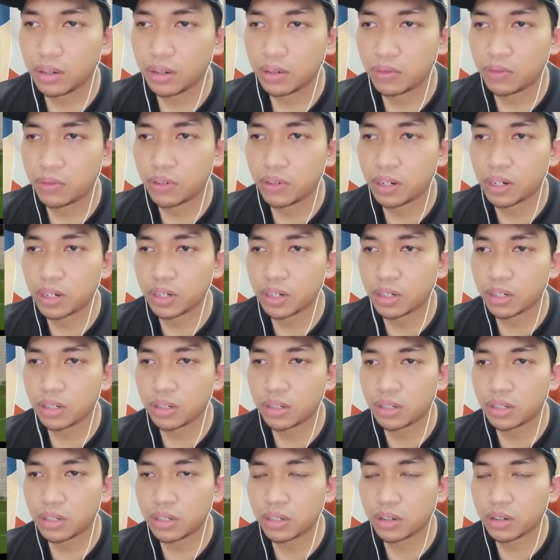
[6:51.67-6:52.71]

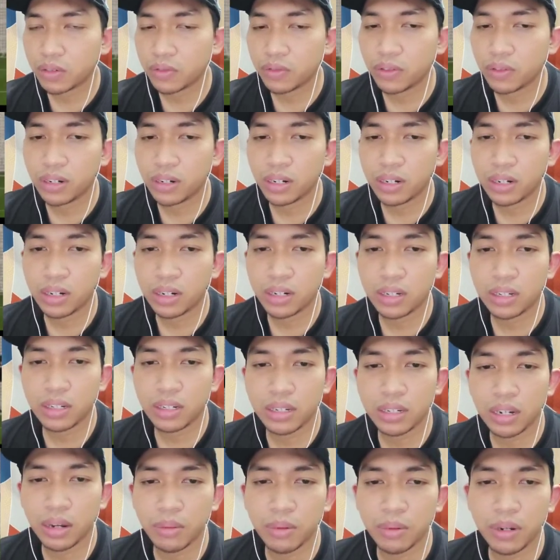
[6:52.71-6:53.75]
First first
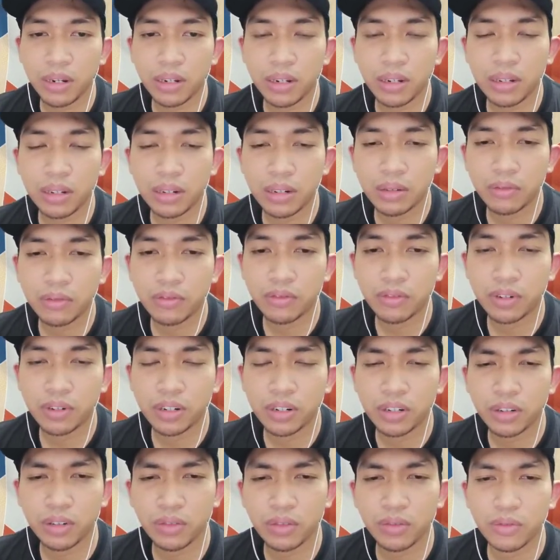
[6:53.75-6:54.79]
apa?
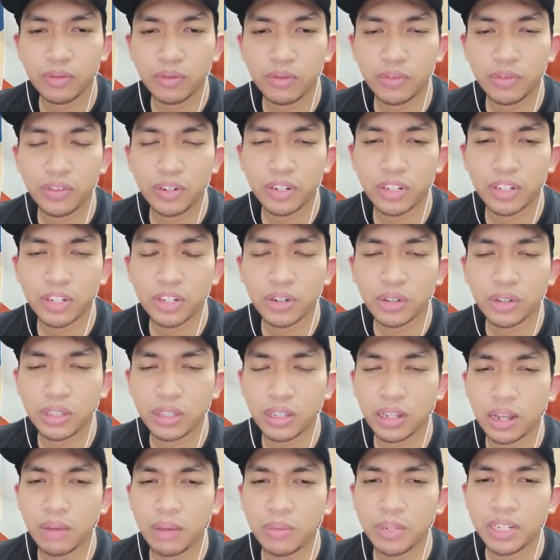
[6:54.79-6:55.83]
First first shot
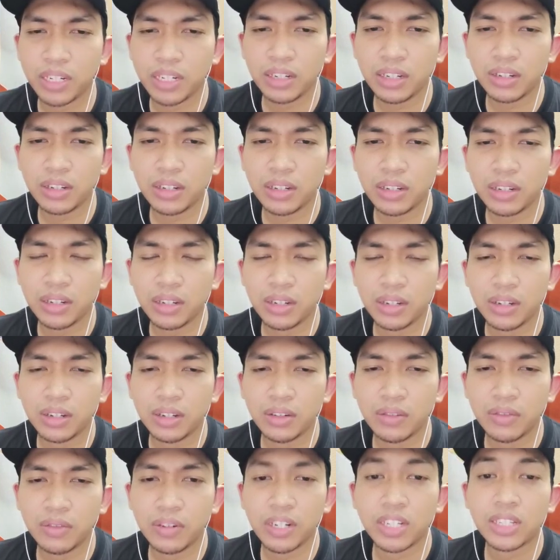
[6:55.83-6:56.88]
apa sih?
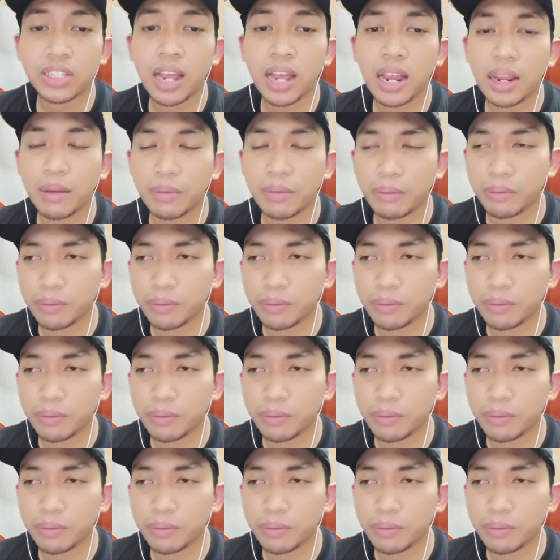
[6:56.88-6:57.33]
First time.